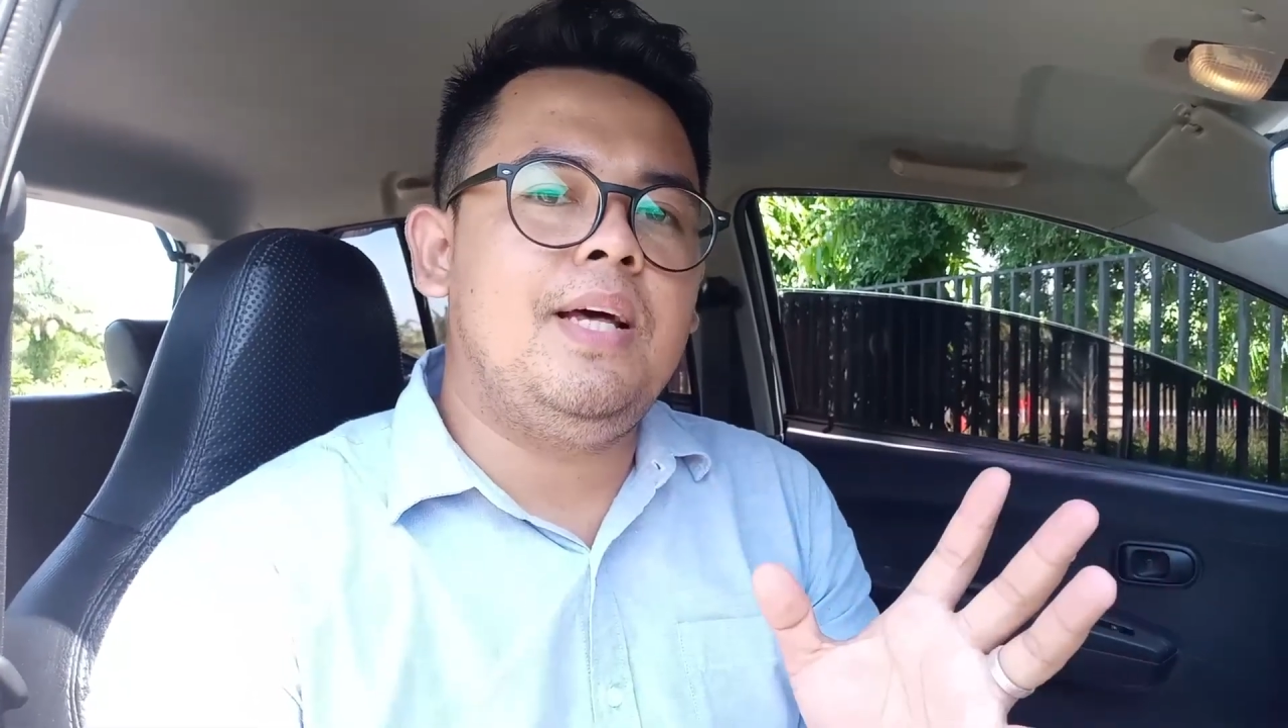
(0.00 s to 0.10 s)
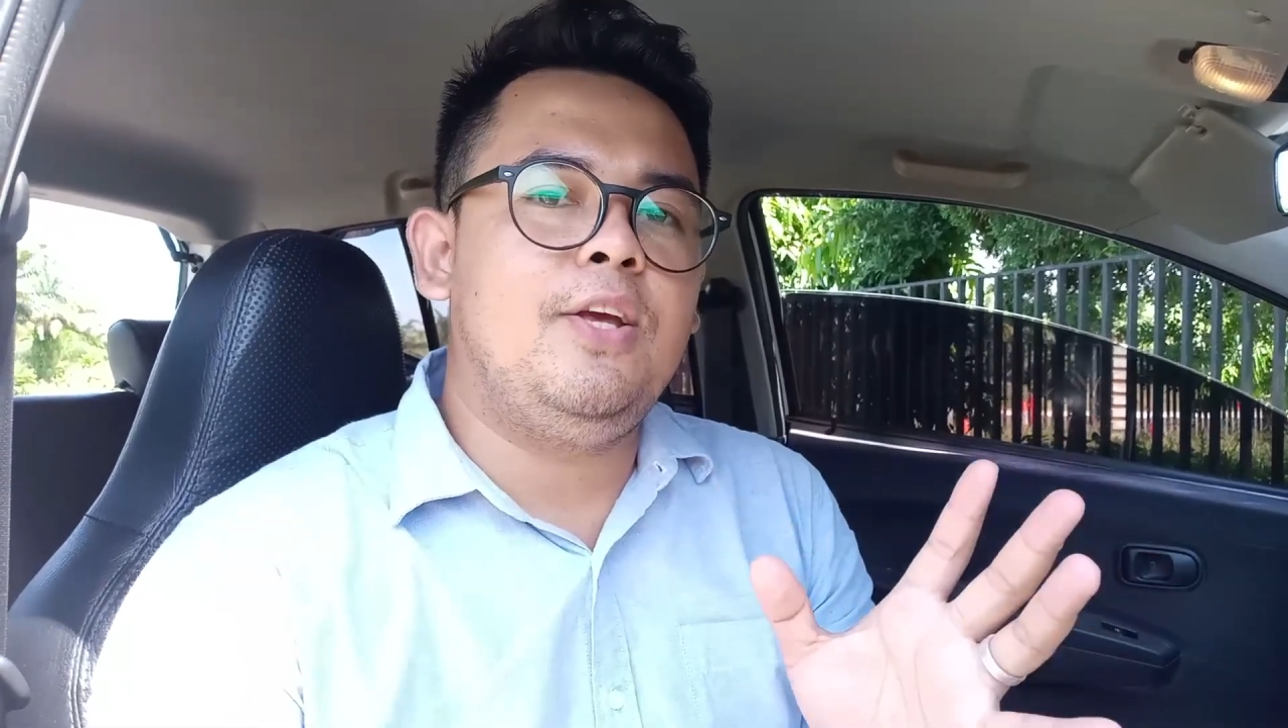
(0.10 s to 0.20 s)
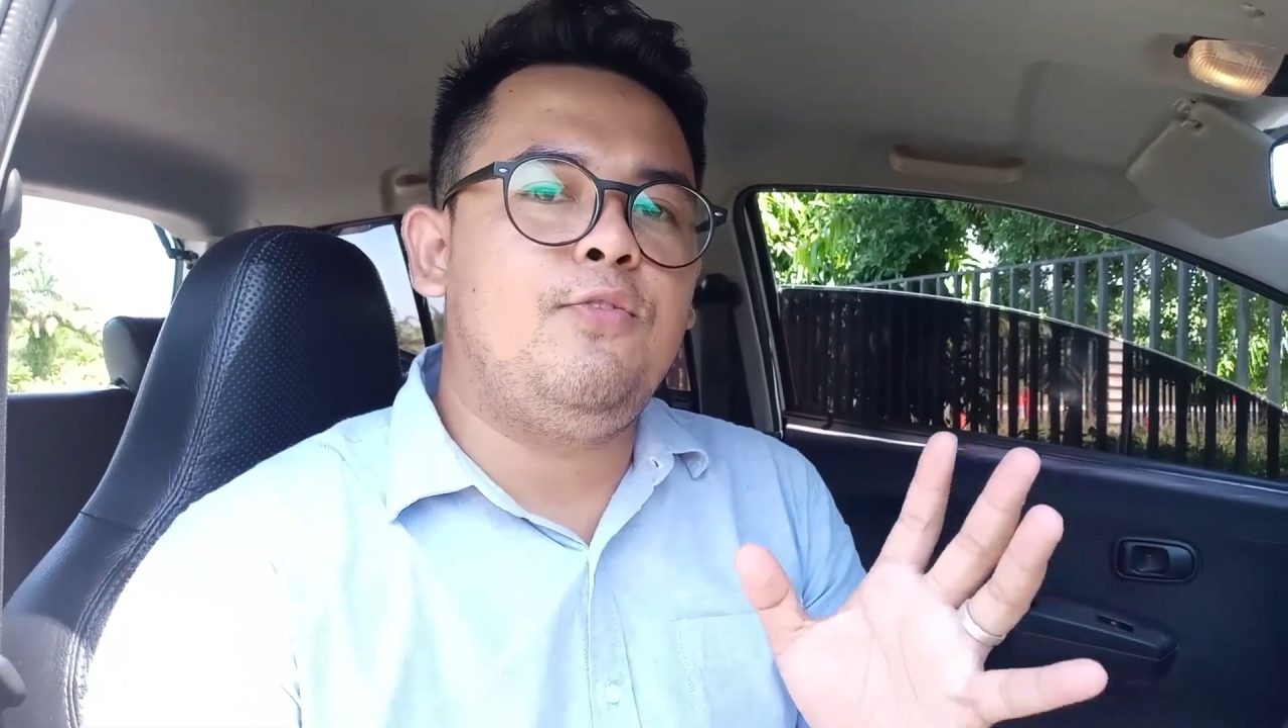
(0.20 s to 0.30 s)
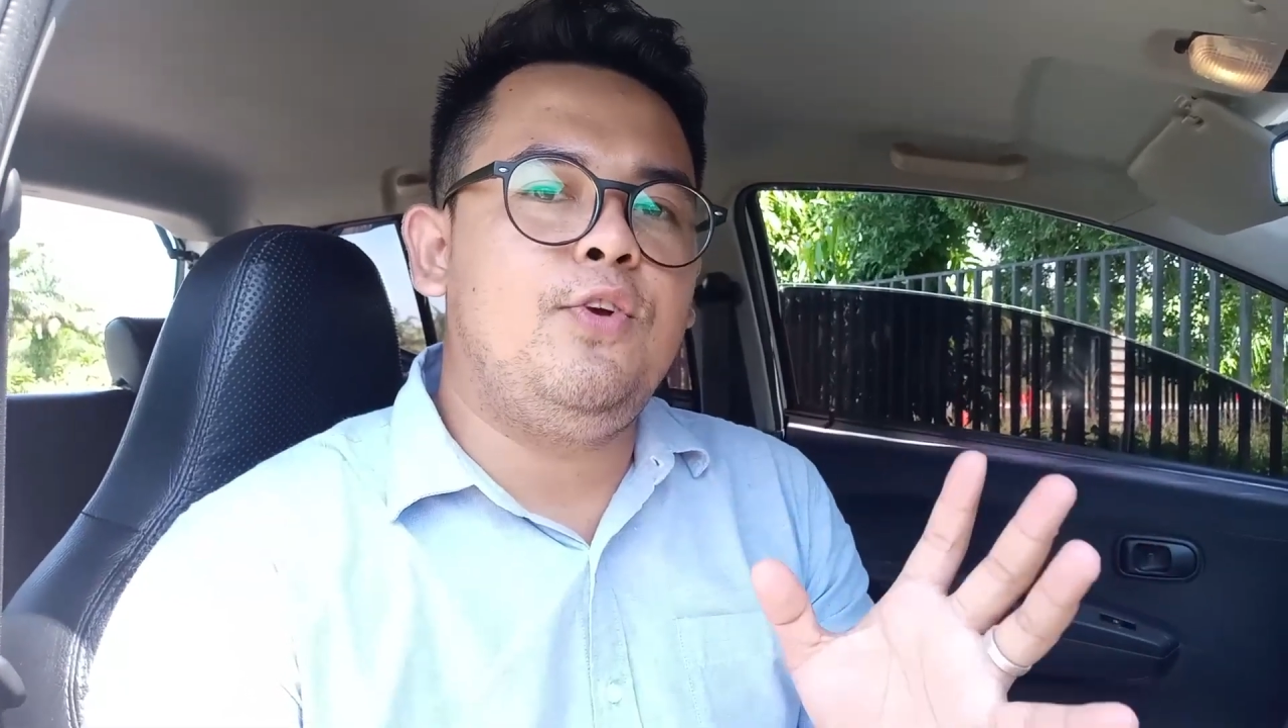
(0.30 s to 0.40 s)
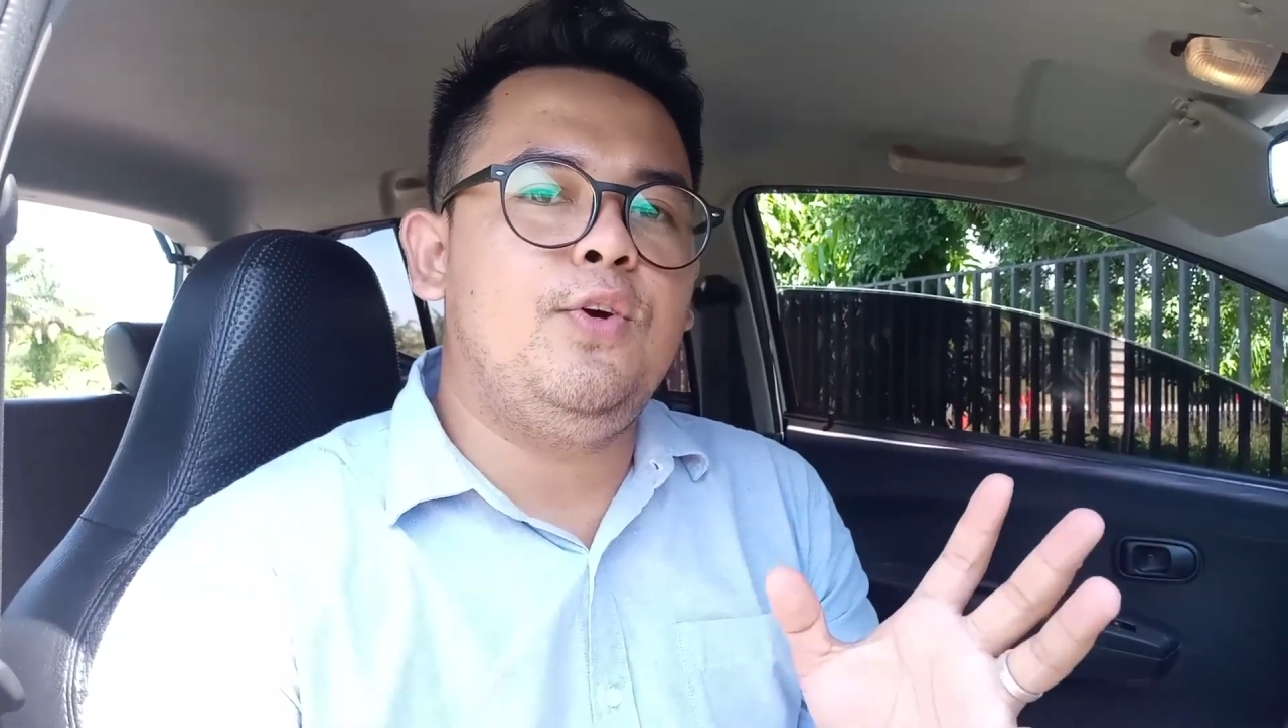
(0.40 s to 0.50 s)

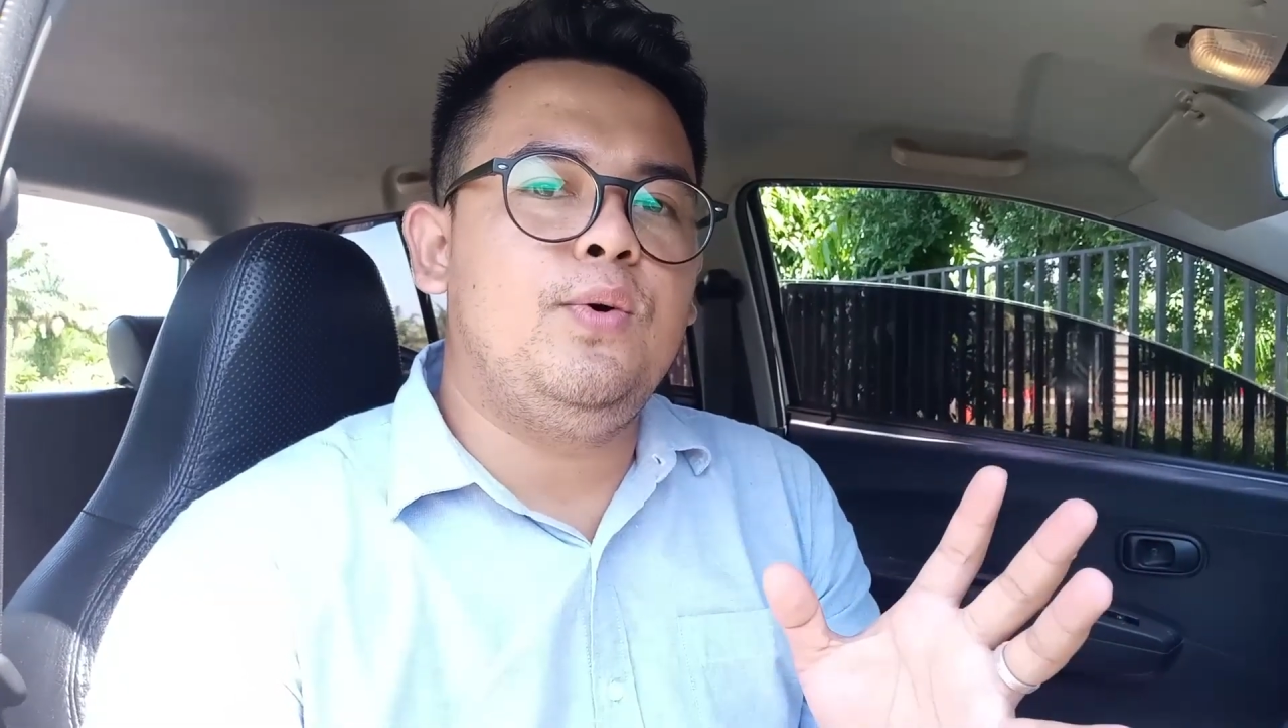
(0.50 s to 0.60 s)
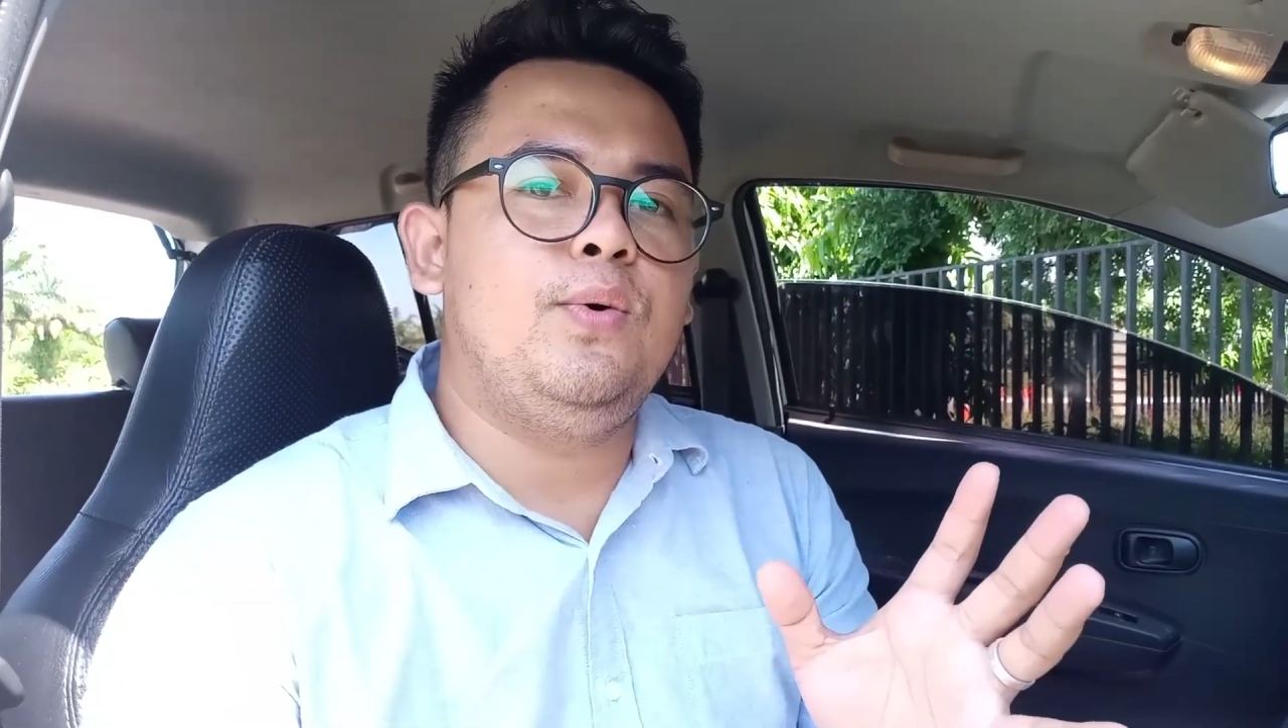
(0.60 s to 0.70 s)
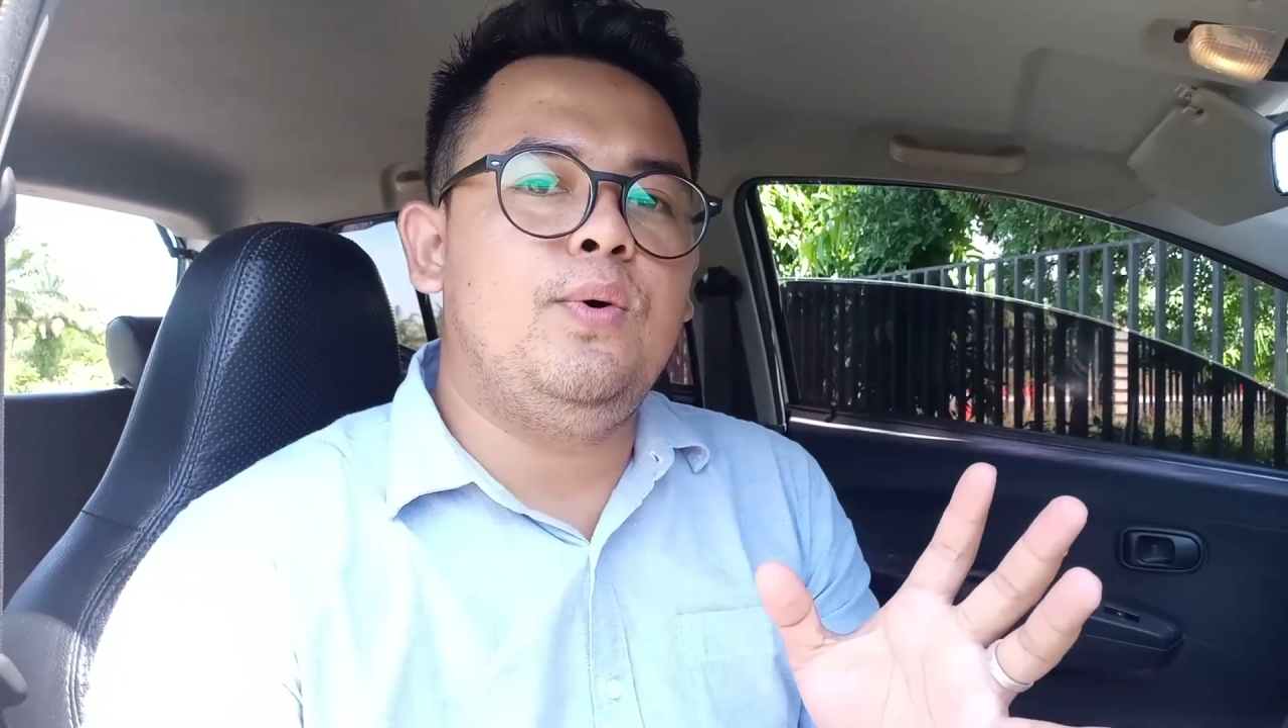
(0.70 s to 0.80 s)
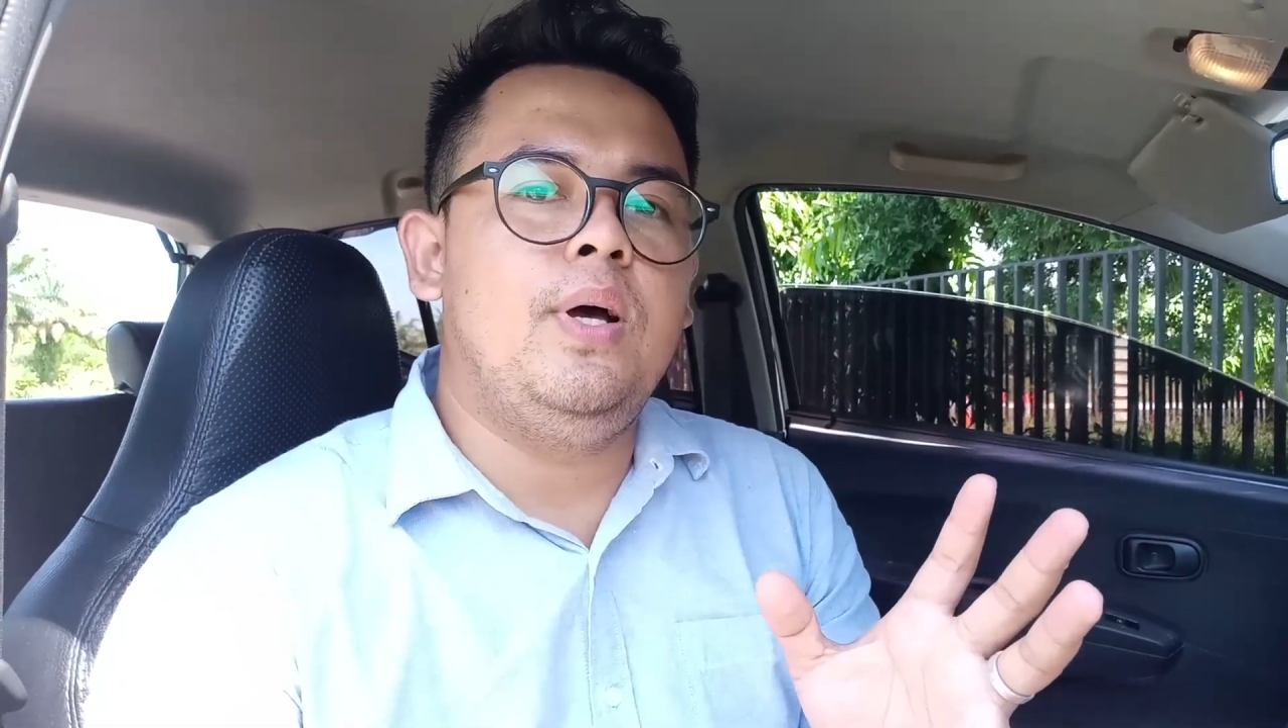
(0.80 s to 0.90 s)
nge-review